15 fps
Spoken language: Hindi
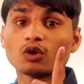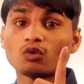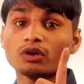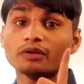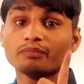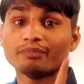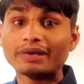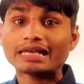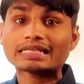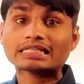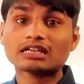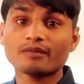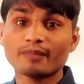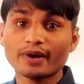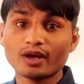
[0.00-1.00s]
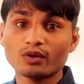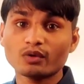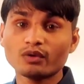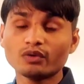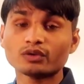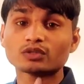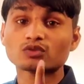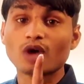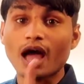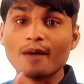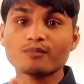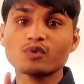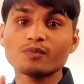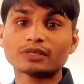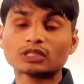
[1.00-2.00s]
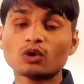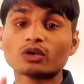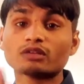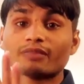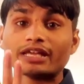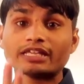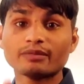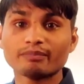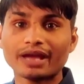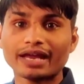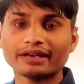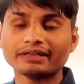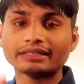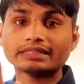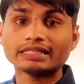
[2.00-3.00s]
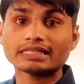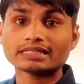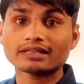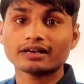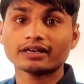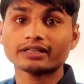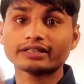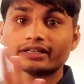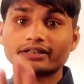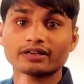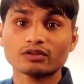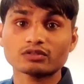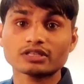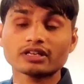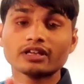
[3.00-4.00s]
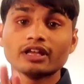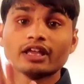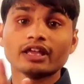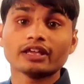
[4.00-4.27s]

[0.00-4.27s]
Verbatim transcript: कोई बेस्ट कपड़ा हो जो आपको पता हो कि भाई ये पैंट ये शर्ट ये ट्राउजर